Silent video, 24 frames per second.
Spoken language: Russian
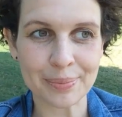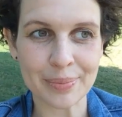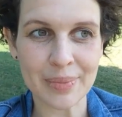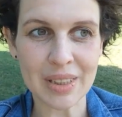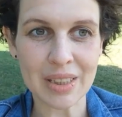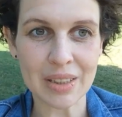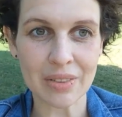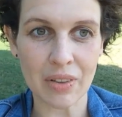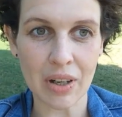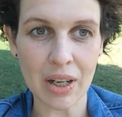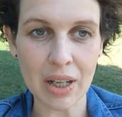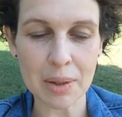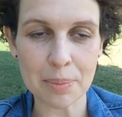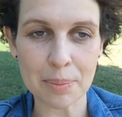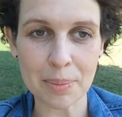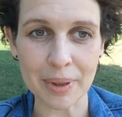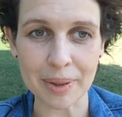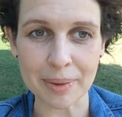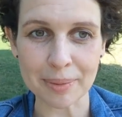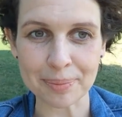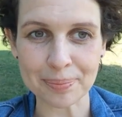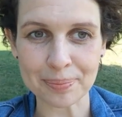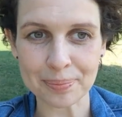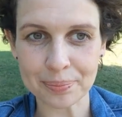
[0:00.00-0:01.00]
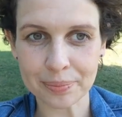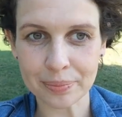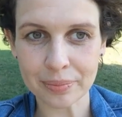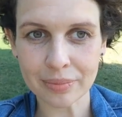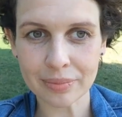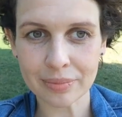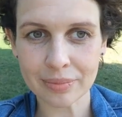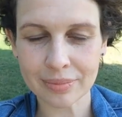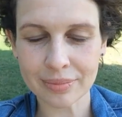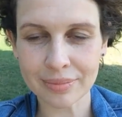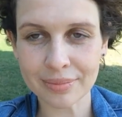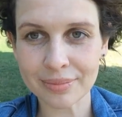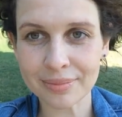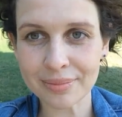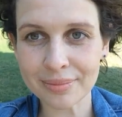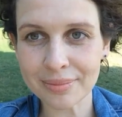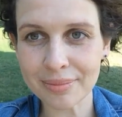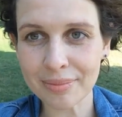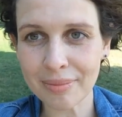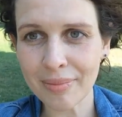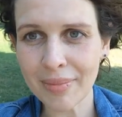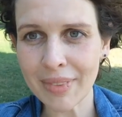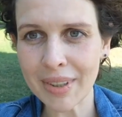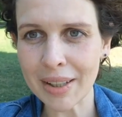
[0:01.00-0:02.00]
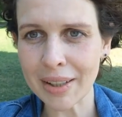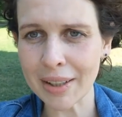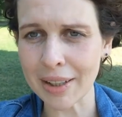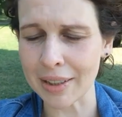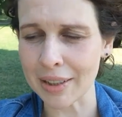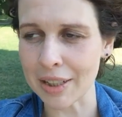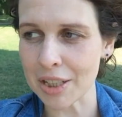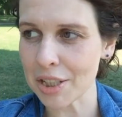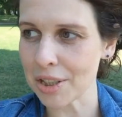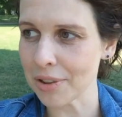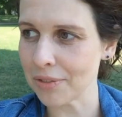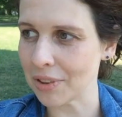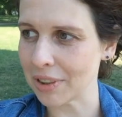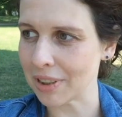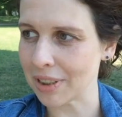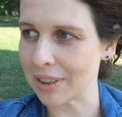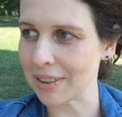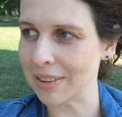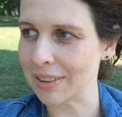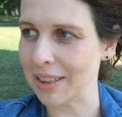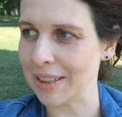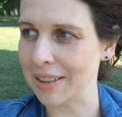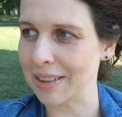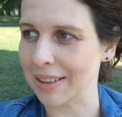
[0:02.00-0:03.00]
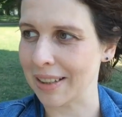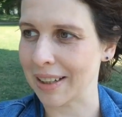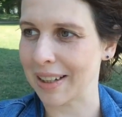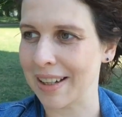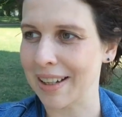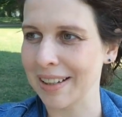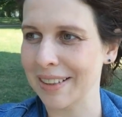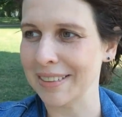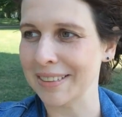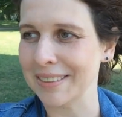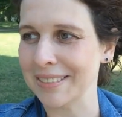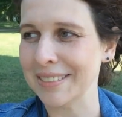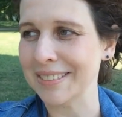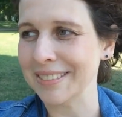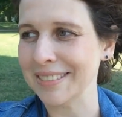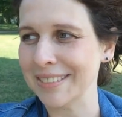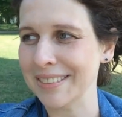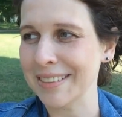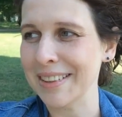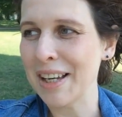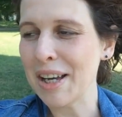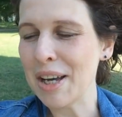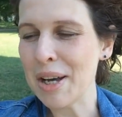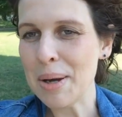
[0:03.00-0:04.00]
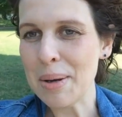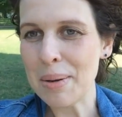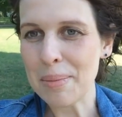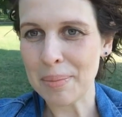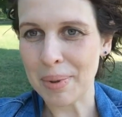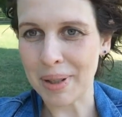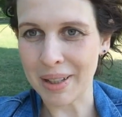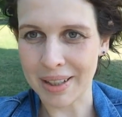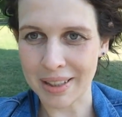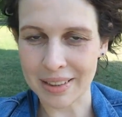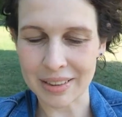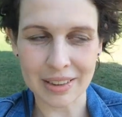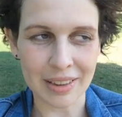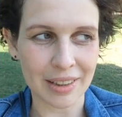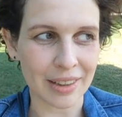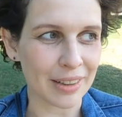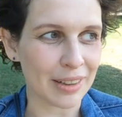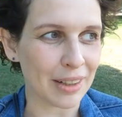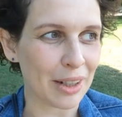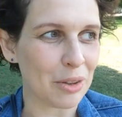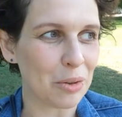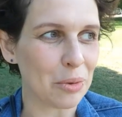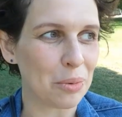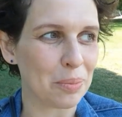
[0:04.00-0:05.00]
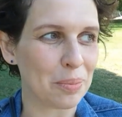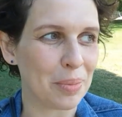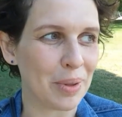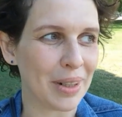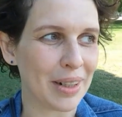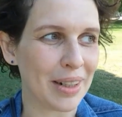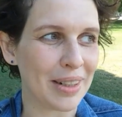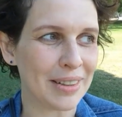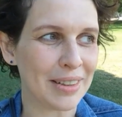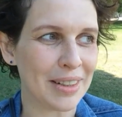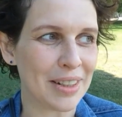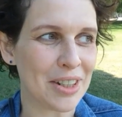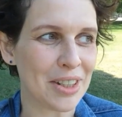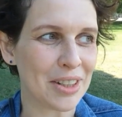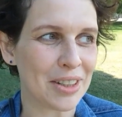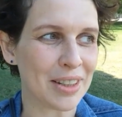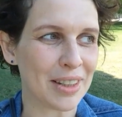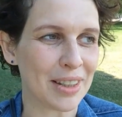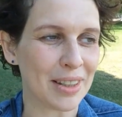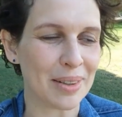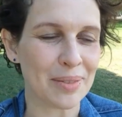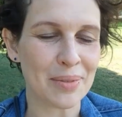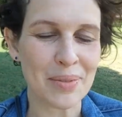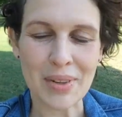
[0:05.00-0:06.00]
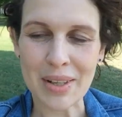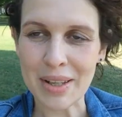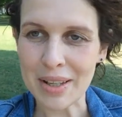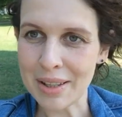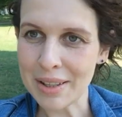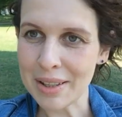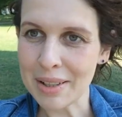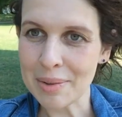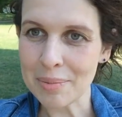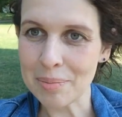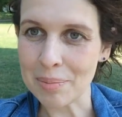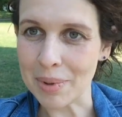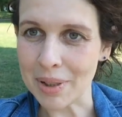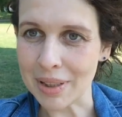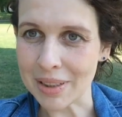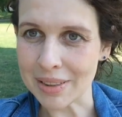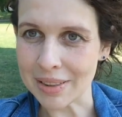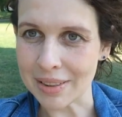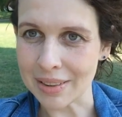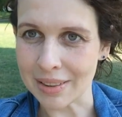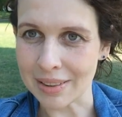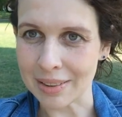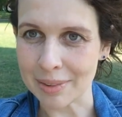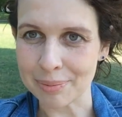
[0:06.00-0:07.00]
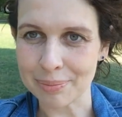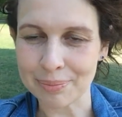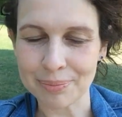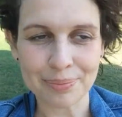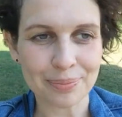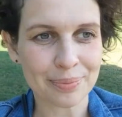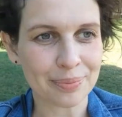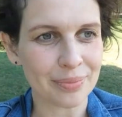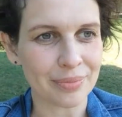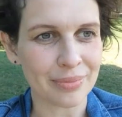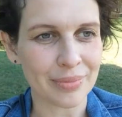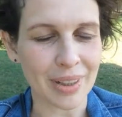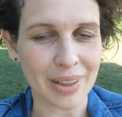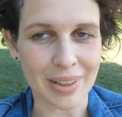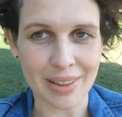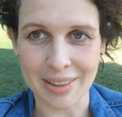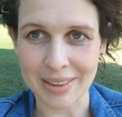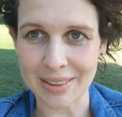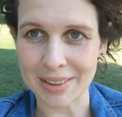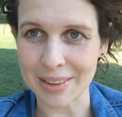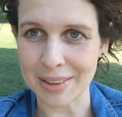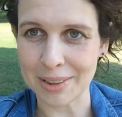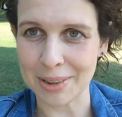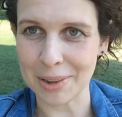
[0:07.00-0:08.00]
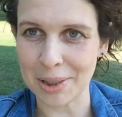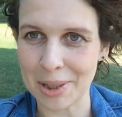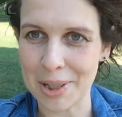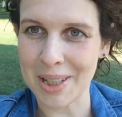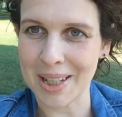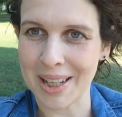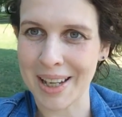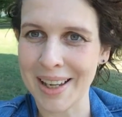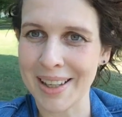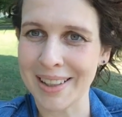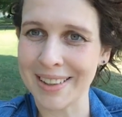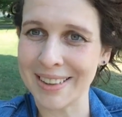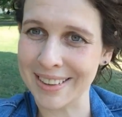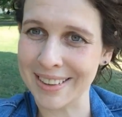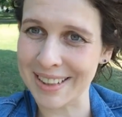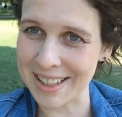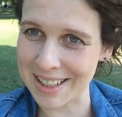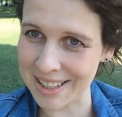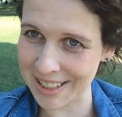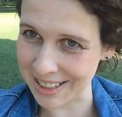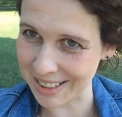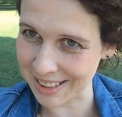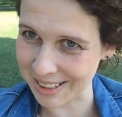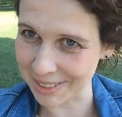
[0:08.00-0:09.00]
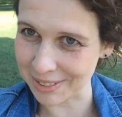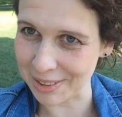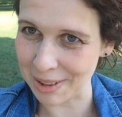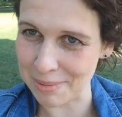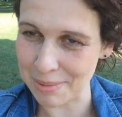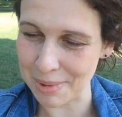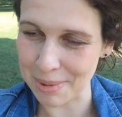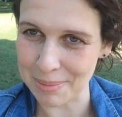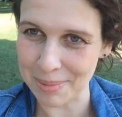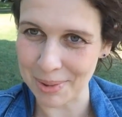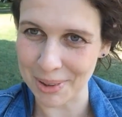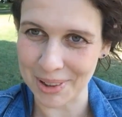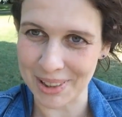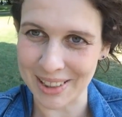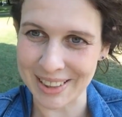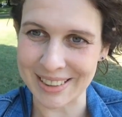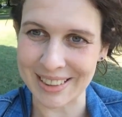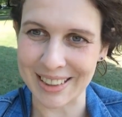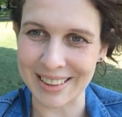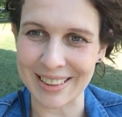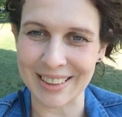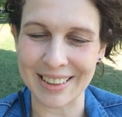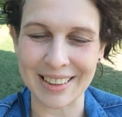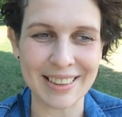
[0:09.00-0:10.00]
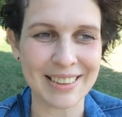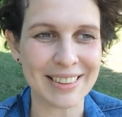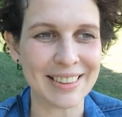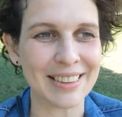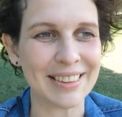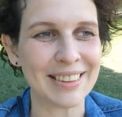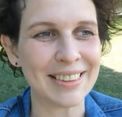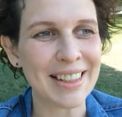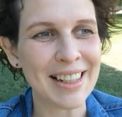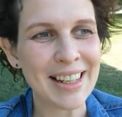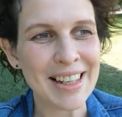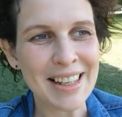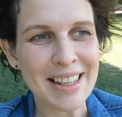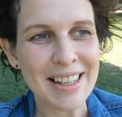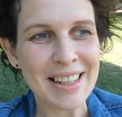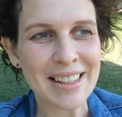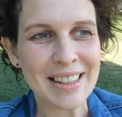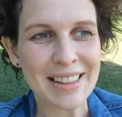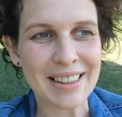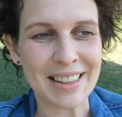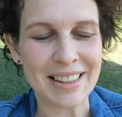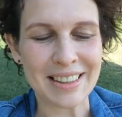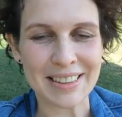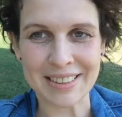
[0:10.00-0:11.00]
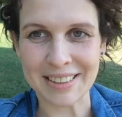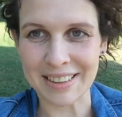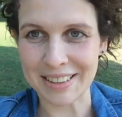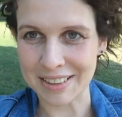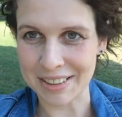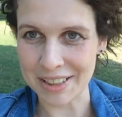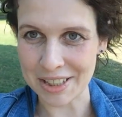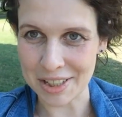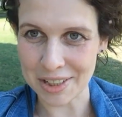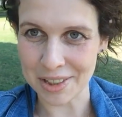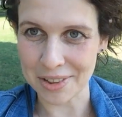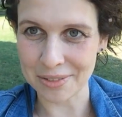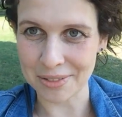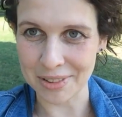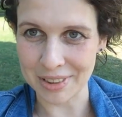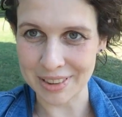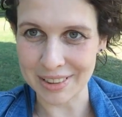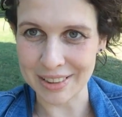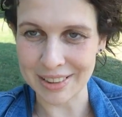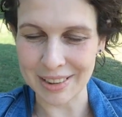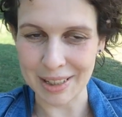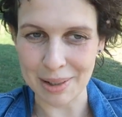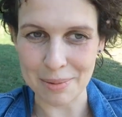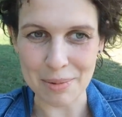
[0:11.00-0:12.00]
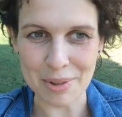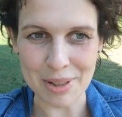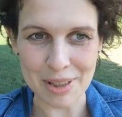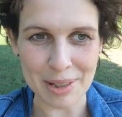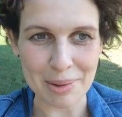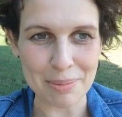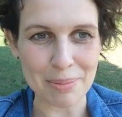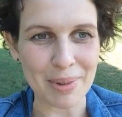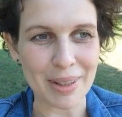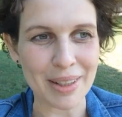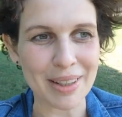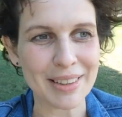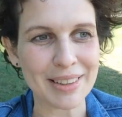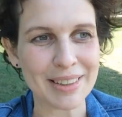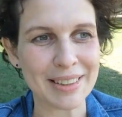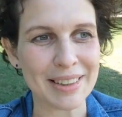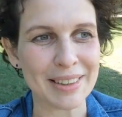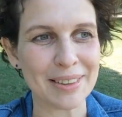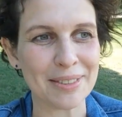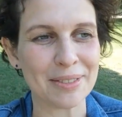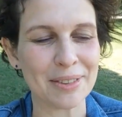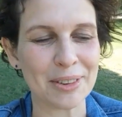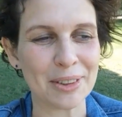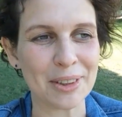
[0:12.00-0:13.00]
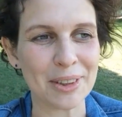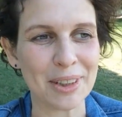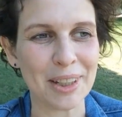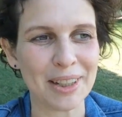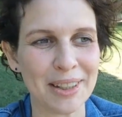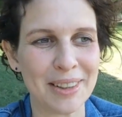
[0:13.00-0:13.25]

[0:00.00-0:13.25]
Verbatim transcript: свадьбы, конечно, в этот день так приходило на ум периодически песня Берки Сердючки, даже если вам немного за 30, есть надежда выйти замуж за принца, вот.